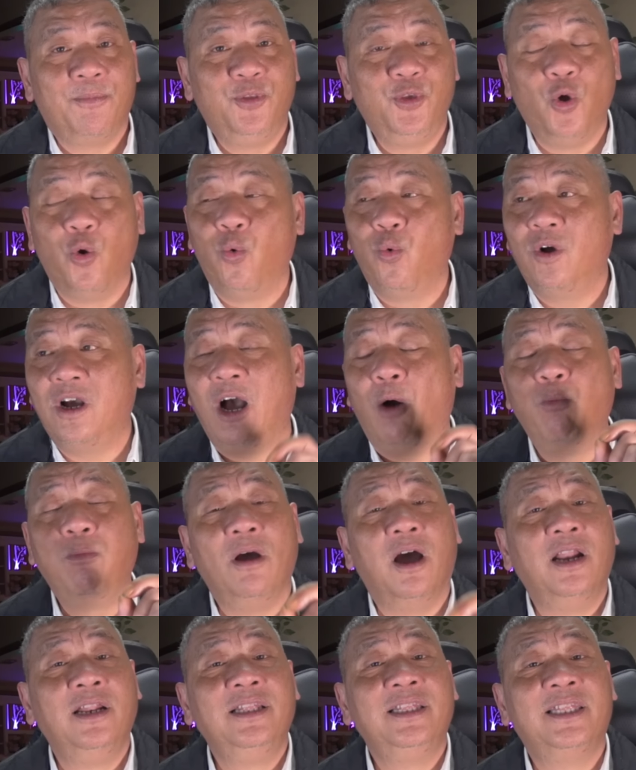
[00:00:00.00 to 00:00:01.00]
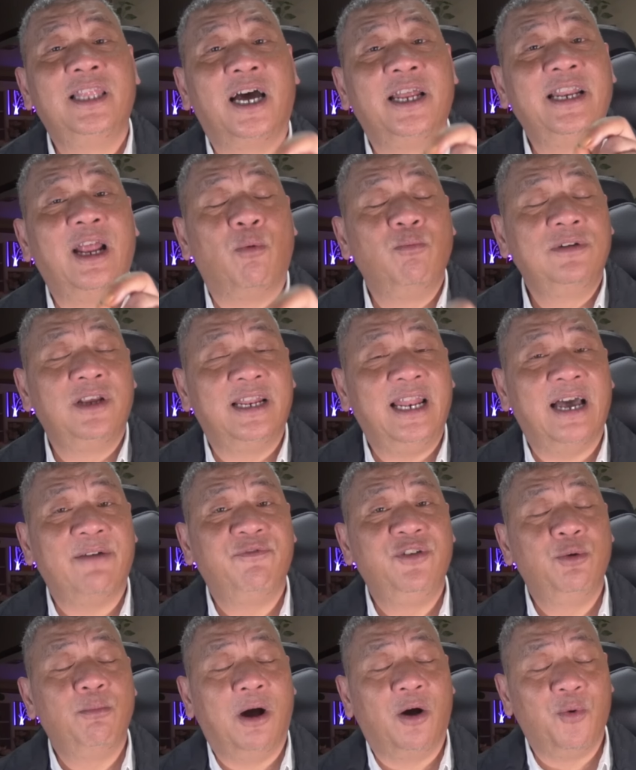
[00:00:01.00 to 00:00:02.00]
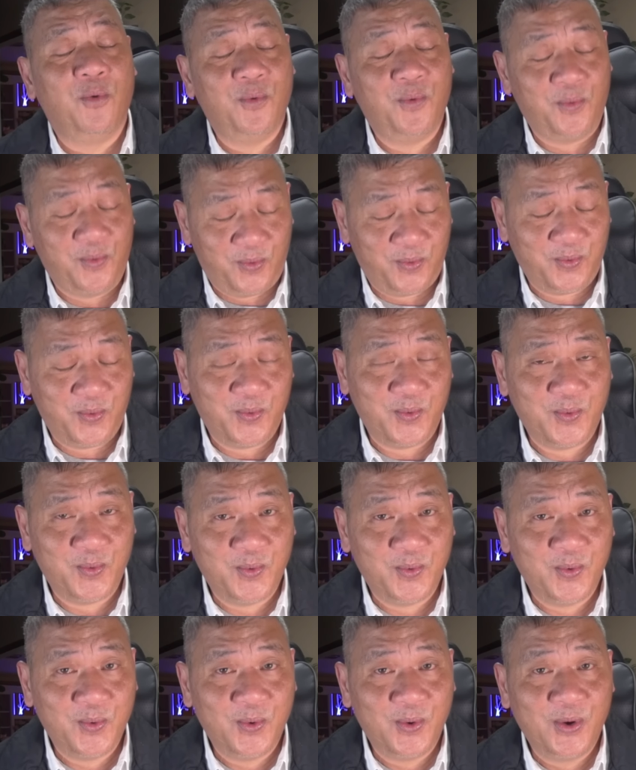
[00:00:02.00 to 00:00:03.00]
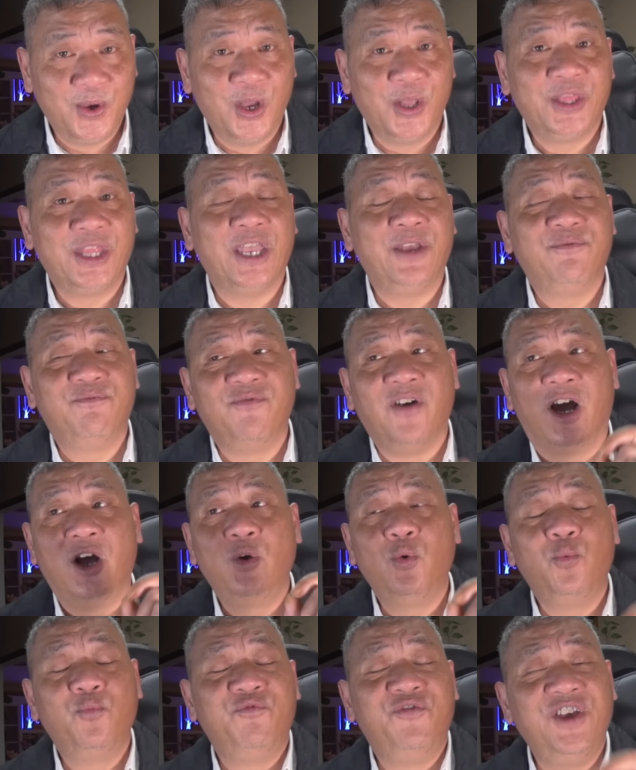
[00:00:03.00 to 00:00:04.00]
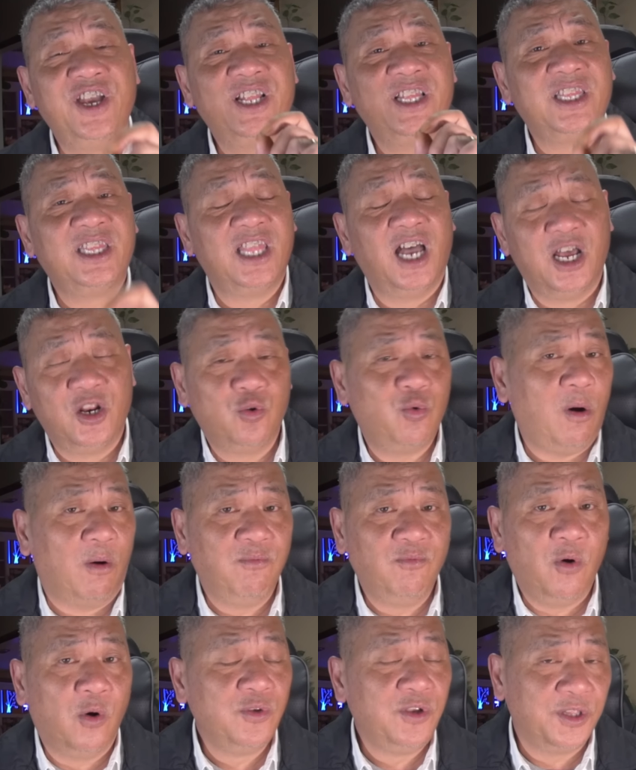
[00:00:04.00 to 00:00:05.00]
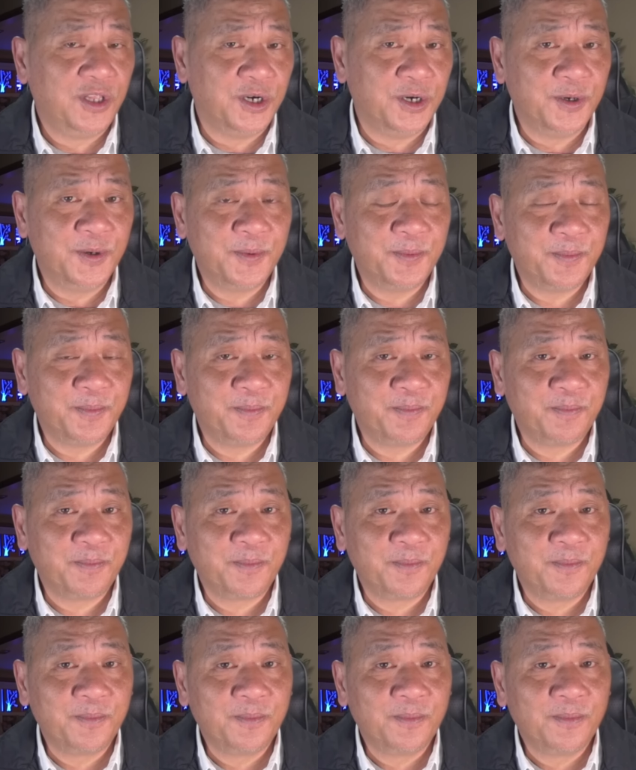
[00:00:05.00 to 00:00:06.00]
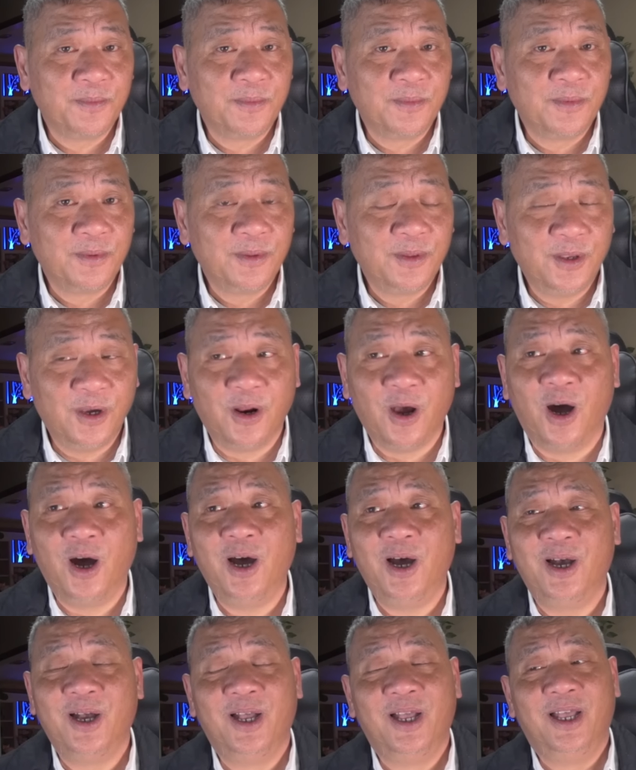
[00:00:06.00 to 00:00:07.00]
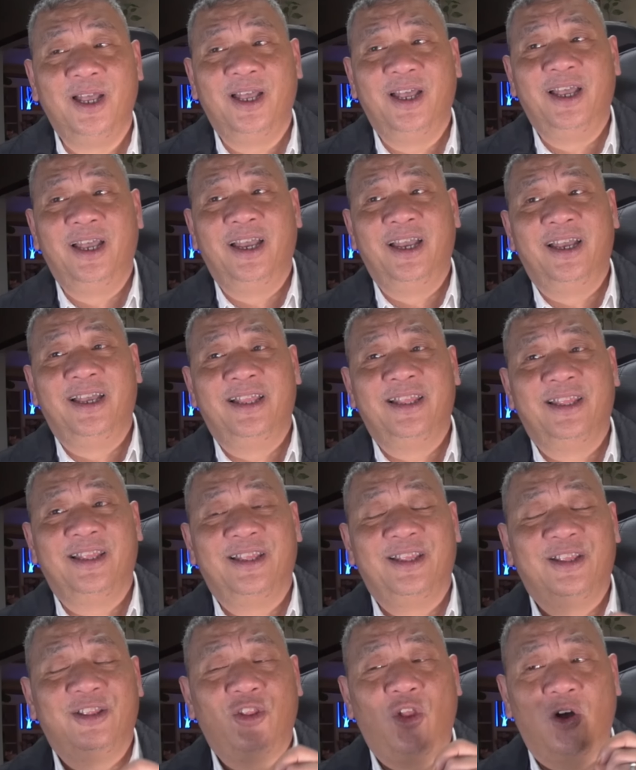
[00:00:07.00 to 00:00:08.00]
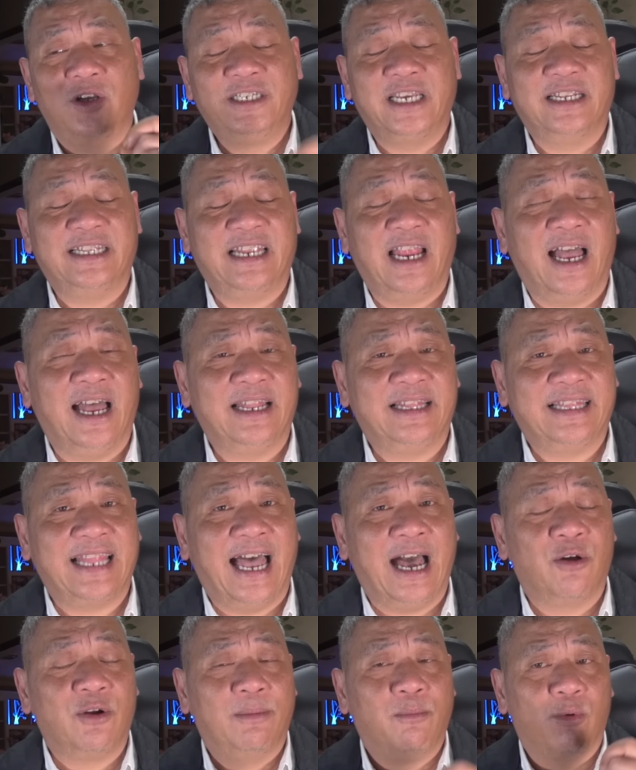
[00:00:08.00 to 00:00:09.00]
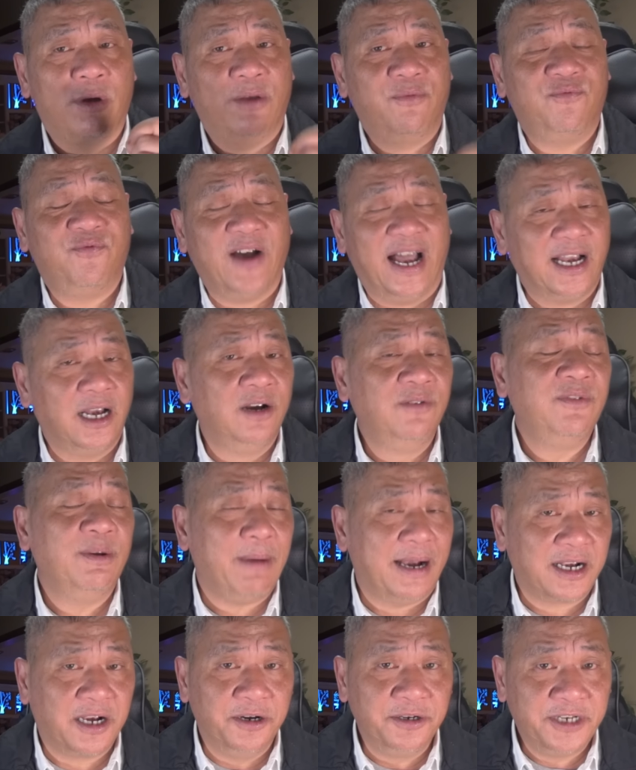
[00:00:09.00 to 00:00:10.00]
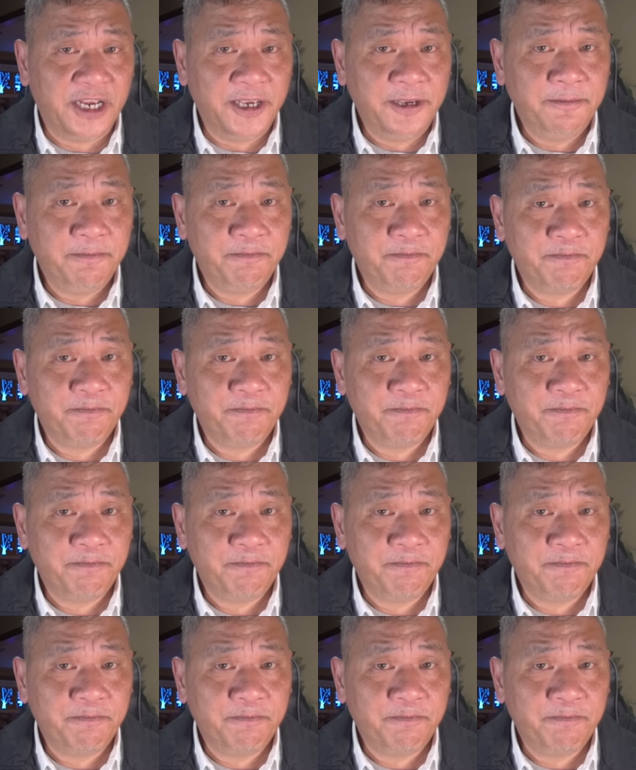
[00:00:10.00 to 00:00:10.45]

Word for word: dù không in tên ổng trên lá phiếu bầu thì vẫn viết tên của ổng vô như thường do đó nó sẽ tạo, tạo ra một cái phản ứng về mặt cử tri